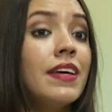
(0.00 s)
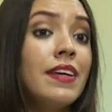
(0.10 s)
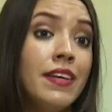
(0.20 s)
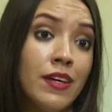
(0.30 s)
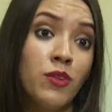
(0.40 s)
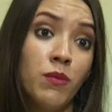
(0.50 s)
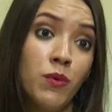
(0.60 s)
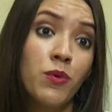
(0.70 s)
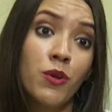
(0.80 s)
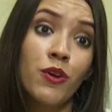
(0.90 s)
Y estos
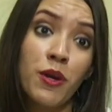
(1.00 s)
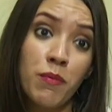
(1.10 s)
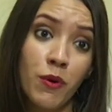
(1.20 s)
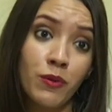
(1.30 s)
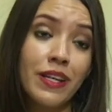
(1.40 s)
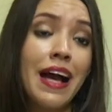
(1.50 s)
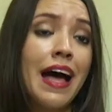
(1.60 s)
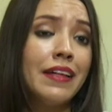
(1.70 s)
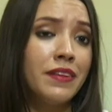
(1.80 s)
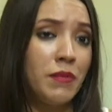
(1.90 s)
músculos responden
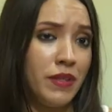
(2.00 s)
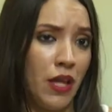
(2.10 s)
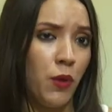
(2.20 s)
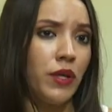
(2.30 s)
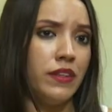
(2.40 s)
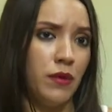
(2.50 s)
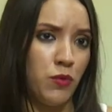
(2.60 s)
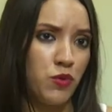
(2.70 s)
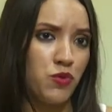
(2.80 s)
a determinados estímulos.